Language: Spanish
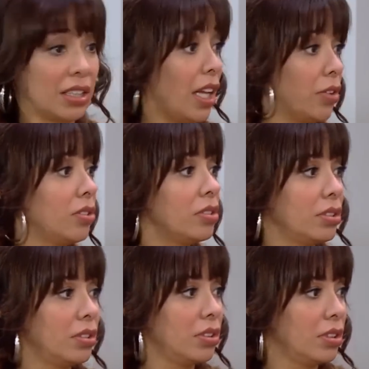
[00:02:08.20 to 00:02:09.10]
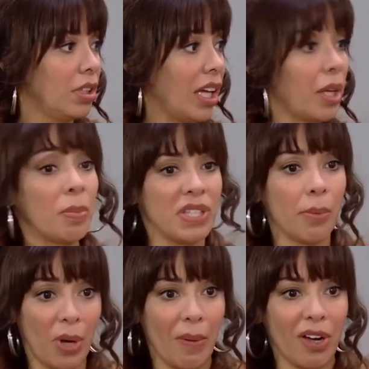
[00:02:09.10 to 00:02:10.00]
Claro. Hay que
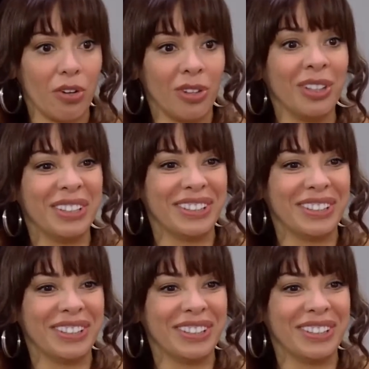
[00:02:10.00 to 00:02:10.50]
empezar por abajo.